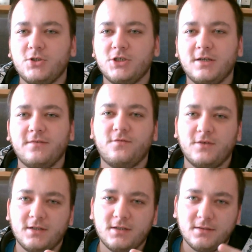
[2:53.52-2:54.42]
się w
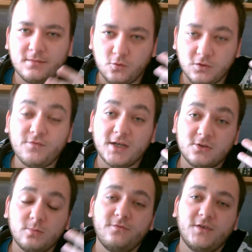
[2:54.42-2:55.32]
e,
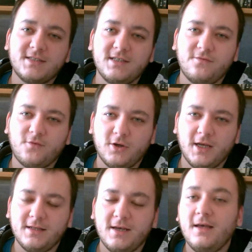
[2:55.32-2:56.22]
uniwersum Gwiezdnych Wojen.